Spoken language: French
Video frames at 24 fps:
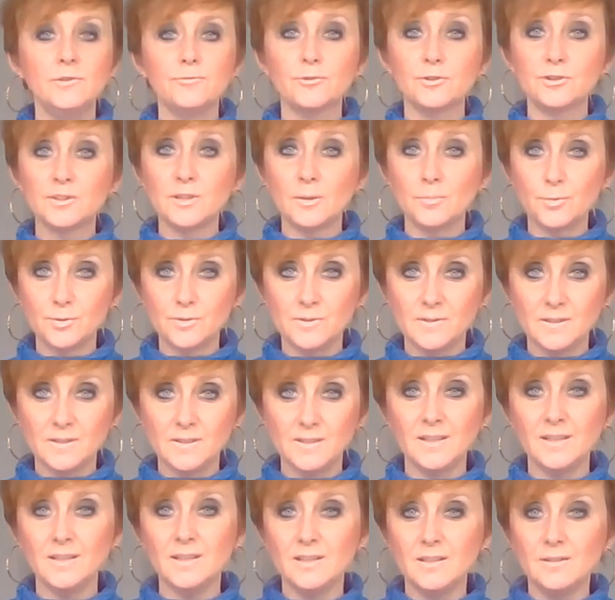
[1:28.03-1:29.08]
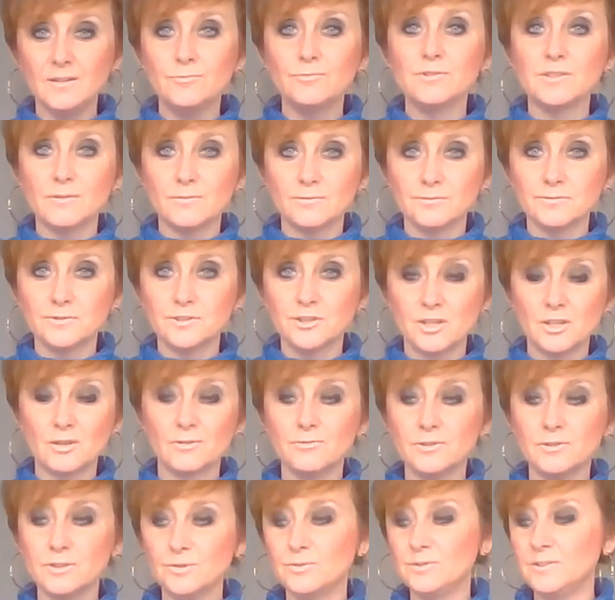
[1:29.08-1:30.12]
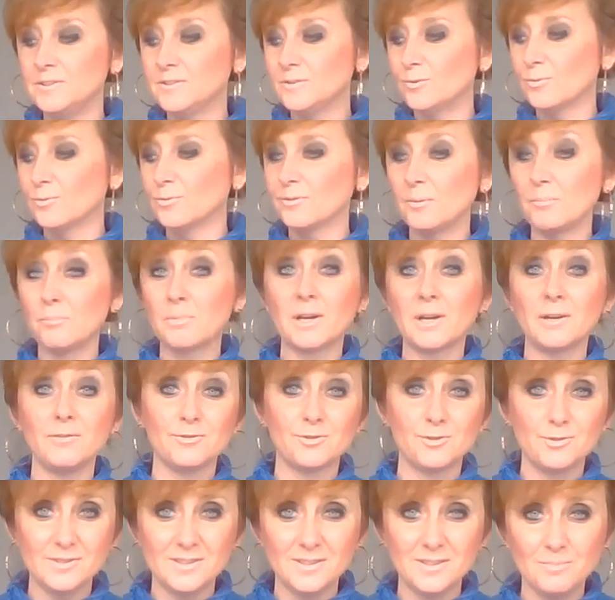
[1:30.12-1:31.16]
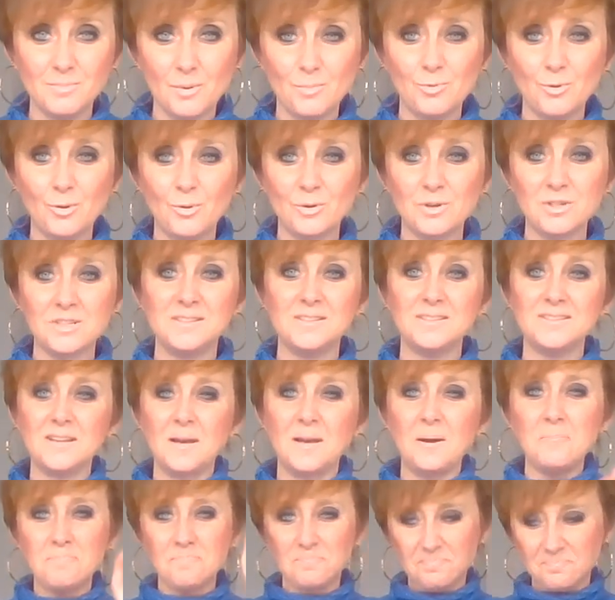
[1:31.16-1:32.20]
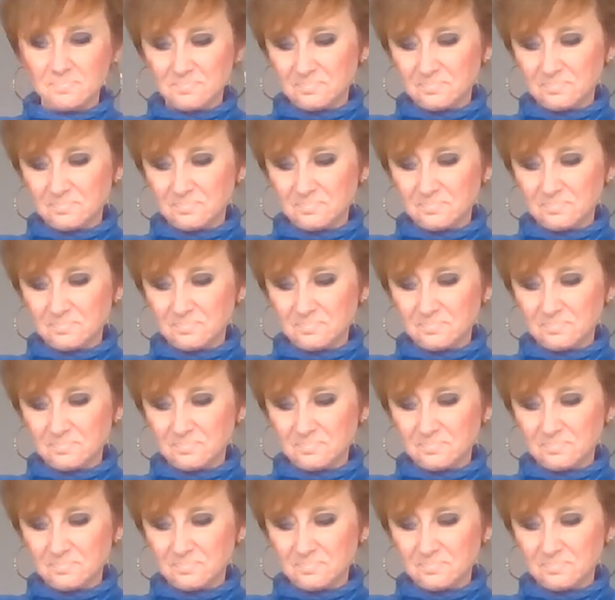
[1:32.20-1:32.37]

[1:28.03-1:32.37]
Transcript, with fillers: Il faut tapoter et vous avancez chaque fois de discount. Bref, je ne sais pas pourquoi je dis ça.